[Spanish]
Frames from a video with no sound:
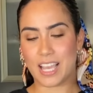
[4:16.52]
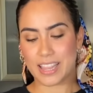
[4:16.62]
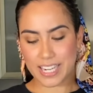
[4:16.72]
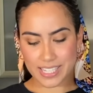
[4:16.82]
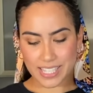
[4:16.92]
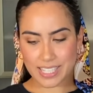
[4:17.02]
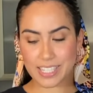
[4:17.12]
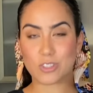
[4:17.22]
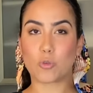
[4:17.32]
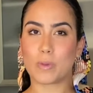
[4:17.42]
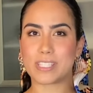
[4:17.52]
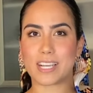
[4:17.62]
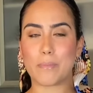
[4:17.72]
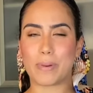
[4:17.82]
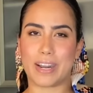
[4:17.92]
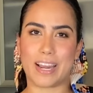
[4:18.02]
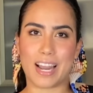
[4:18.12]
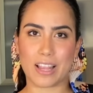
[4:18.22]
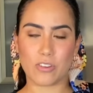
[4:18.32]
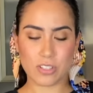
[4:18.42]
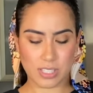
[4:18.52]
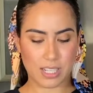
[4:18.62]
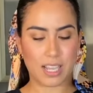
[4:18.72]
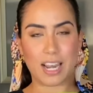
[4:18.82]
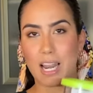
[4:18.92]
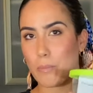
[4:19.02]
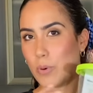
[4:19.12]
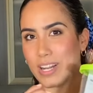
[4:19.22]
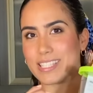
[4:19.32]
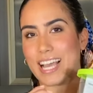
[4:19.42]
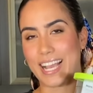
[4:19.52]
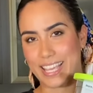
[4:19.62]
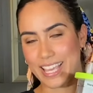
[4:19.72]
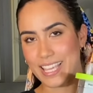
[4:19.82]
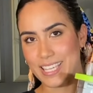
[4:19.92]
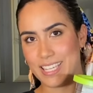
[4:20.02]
Tienes que hacer tu mezcla para helados, la pones aquí,